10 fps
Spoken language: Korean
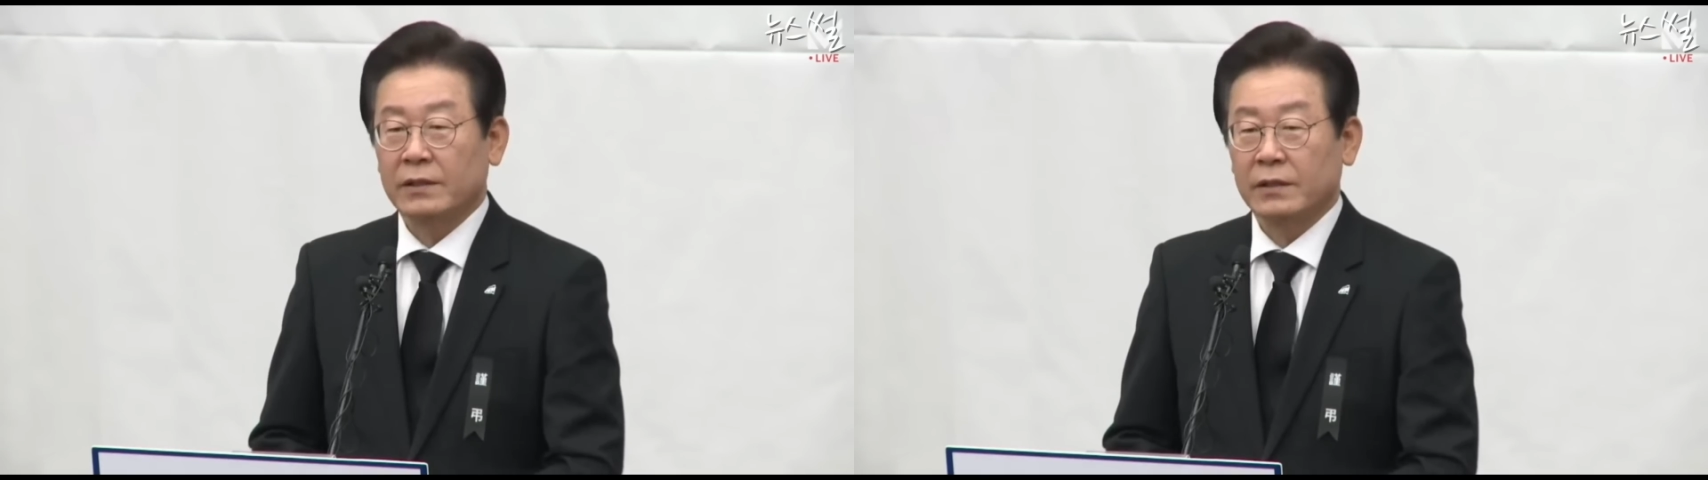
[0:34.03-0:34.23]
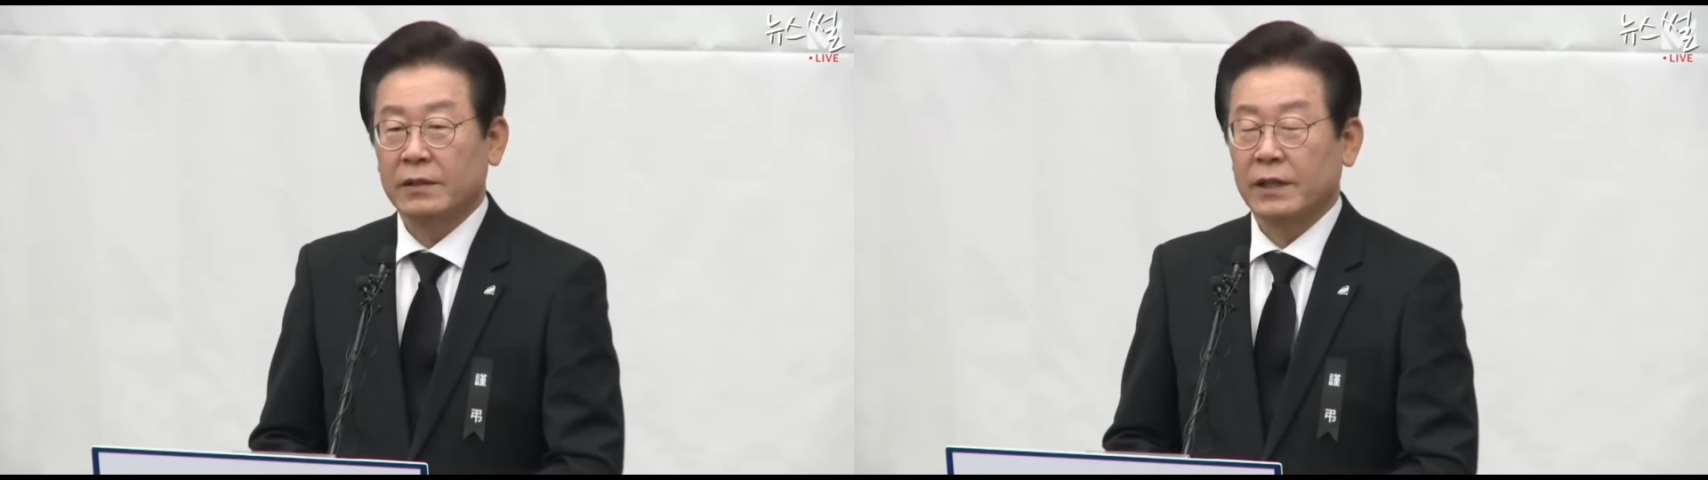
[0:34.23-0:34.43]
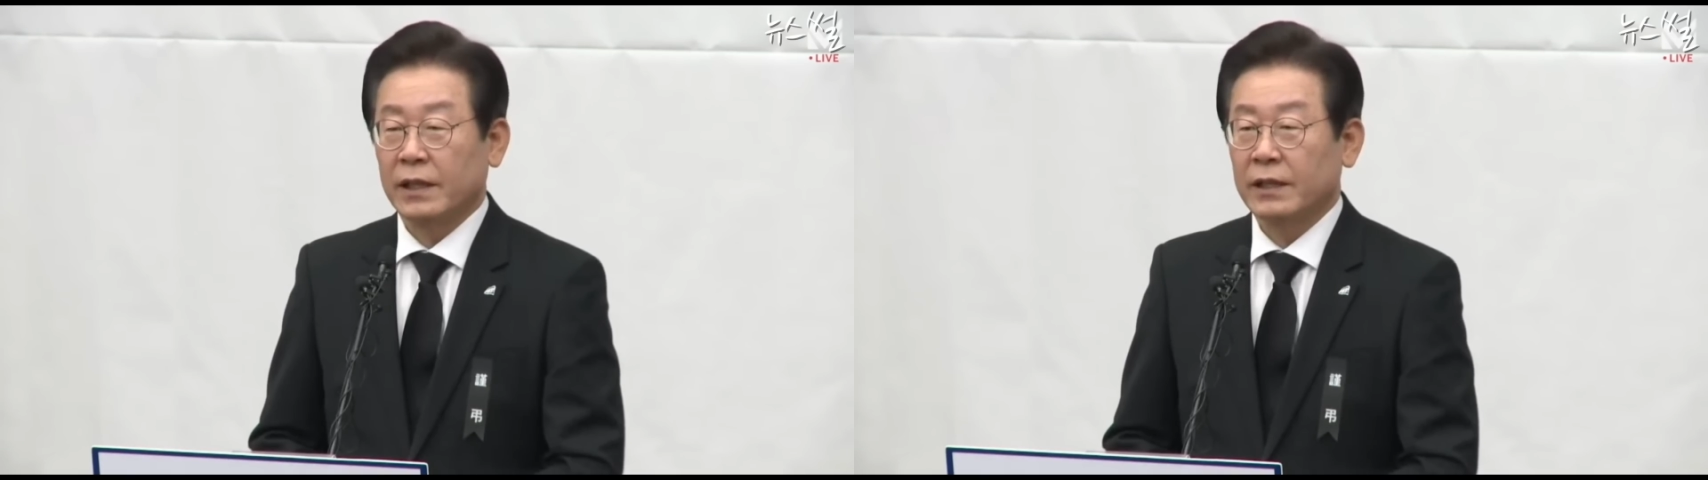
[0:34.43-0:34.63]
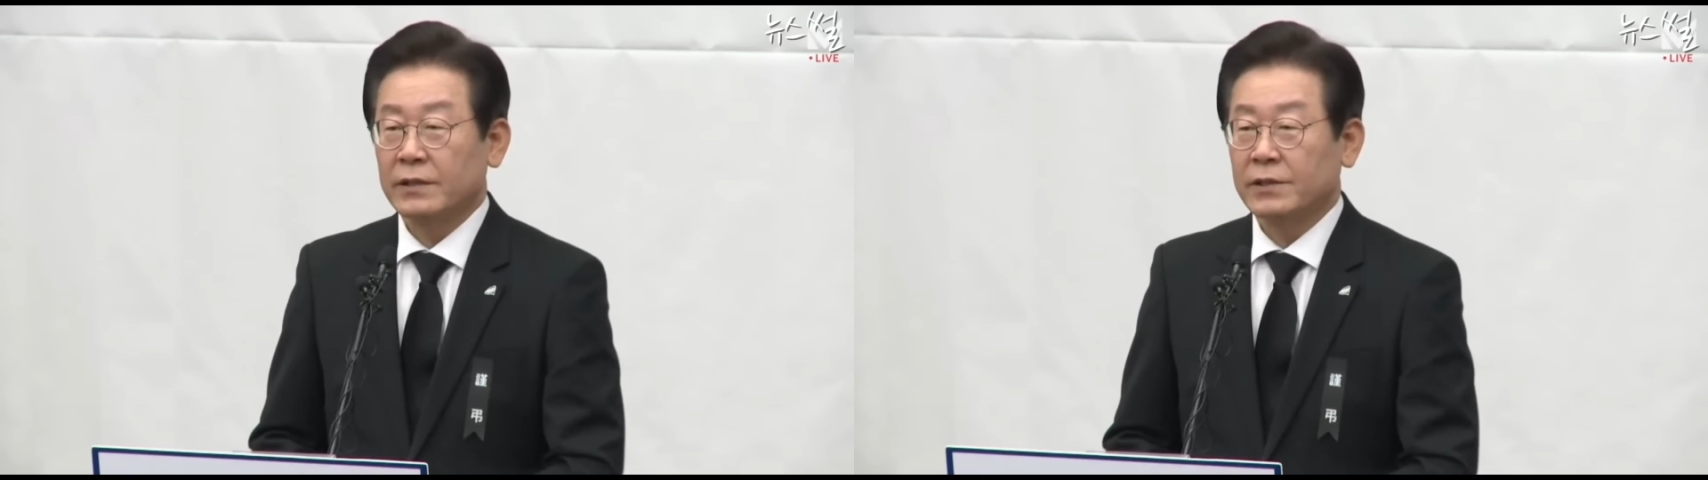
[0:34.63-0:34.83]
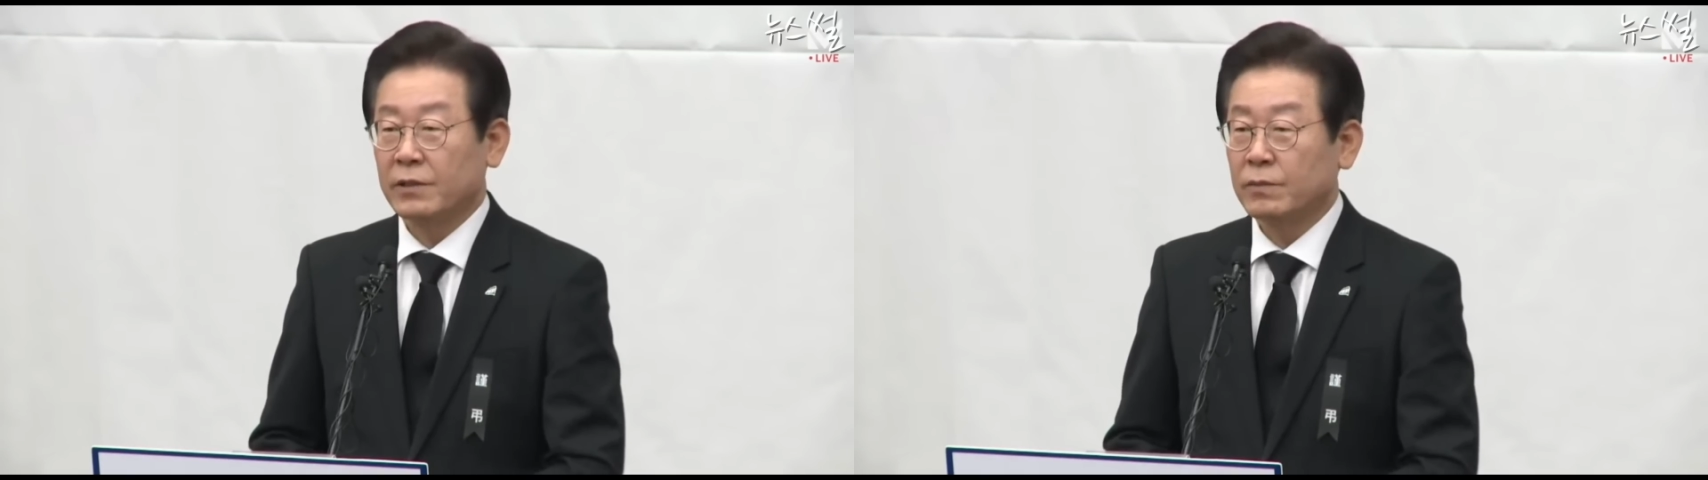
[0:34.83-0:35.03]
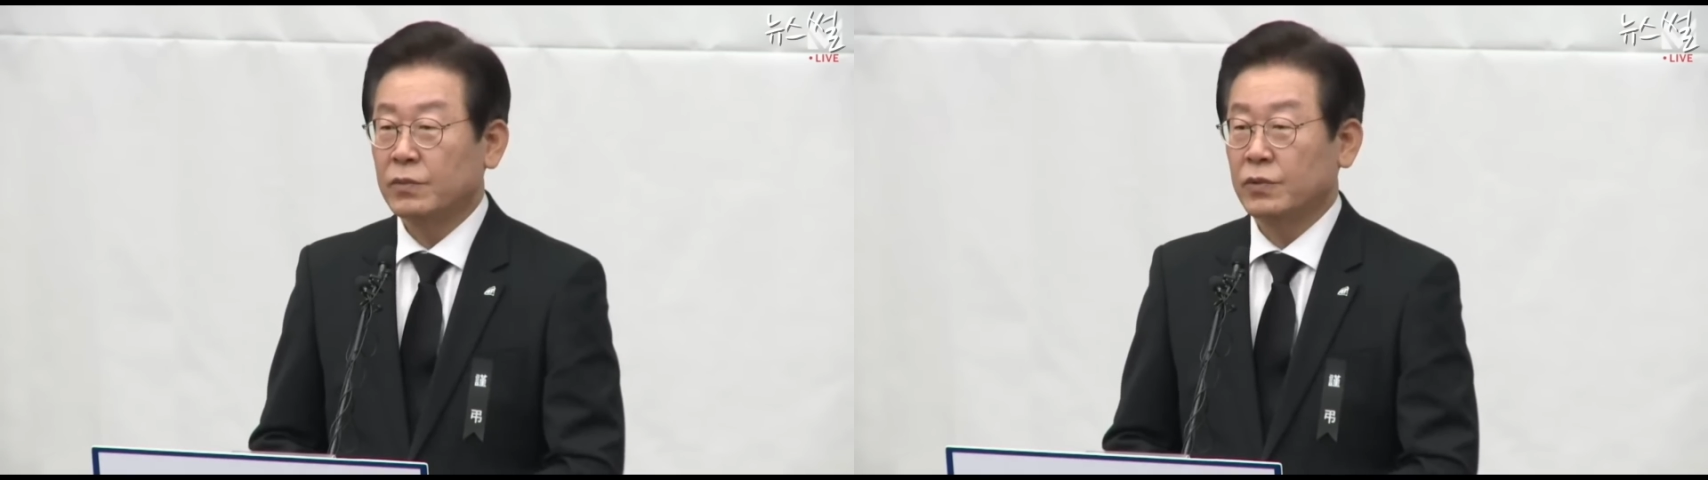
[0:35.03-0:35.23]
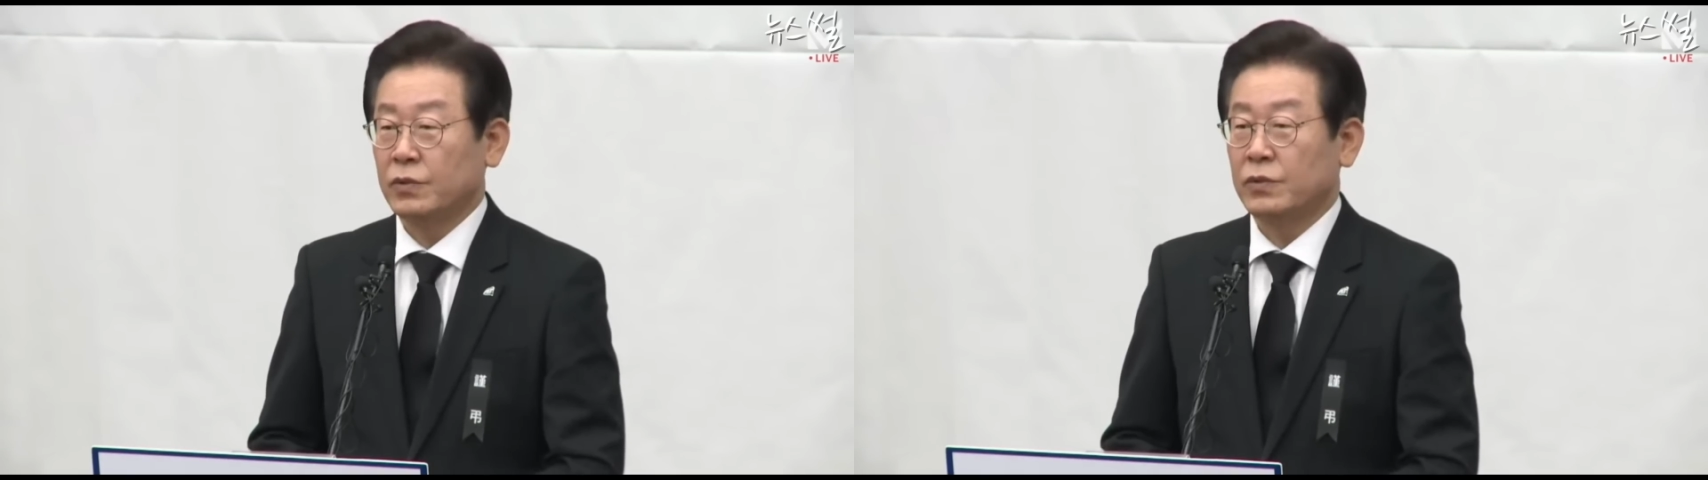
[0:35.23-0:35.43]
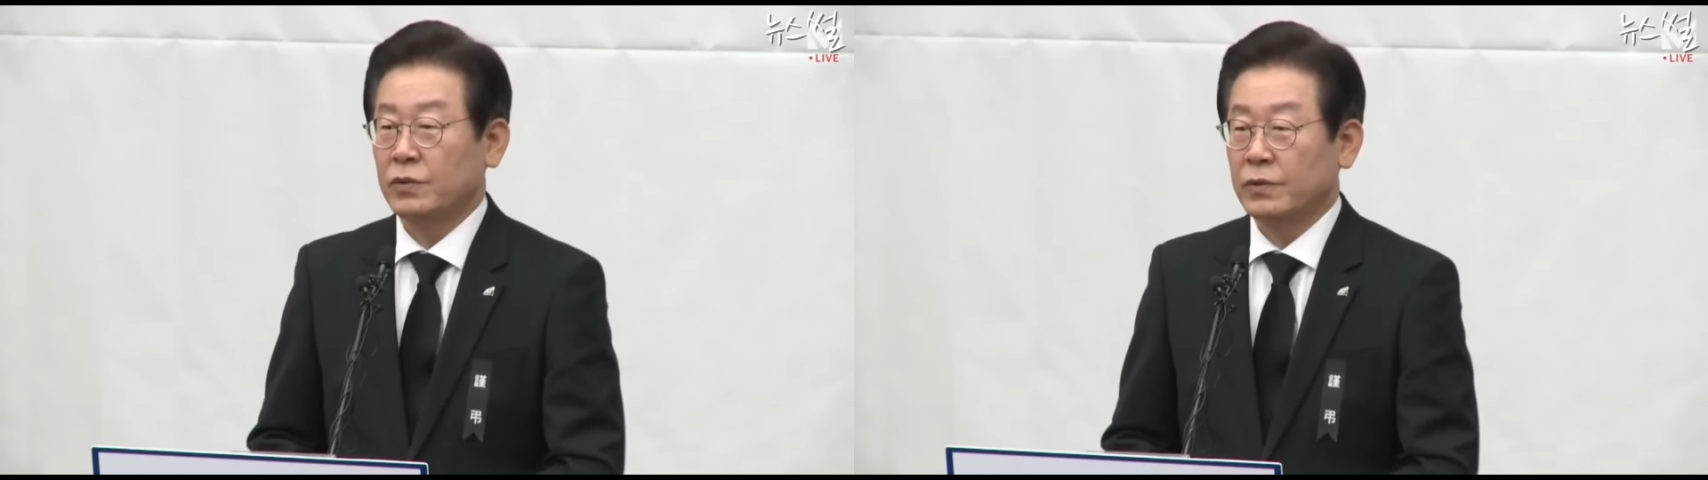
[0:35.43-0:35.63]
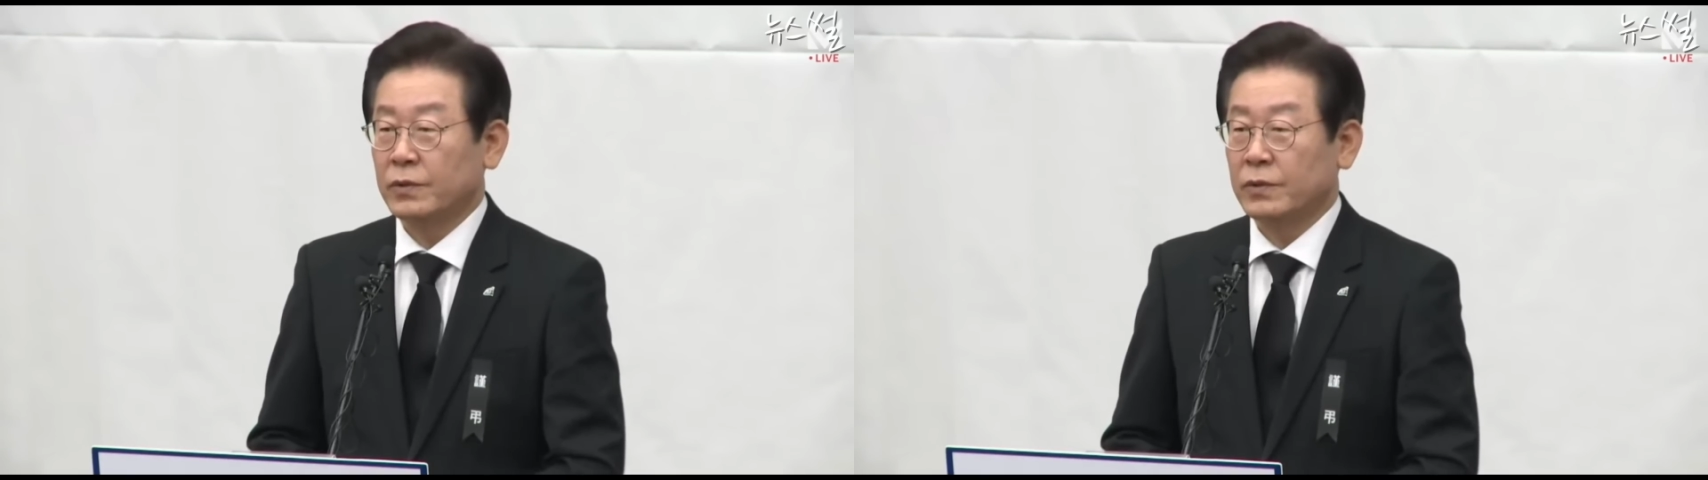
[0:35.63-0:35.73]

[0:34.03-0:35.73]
그런데 정부